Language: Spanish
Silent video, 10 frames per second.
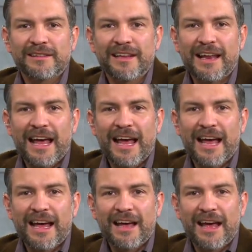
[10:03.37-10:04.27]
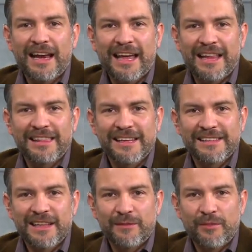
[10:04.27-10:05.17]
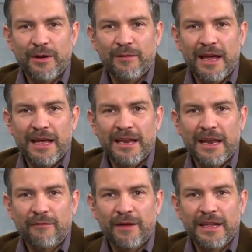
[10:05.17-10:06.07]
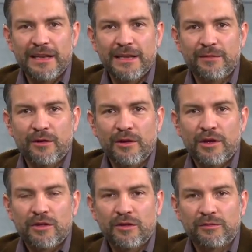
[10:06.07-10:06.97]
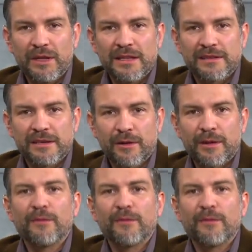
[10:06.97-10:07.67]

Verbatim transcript: de la alcaldesa de Puebla en la Feria del Libro 2019.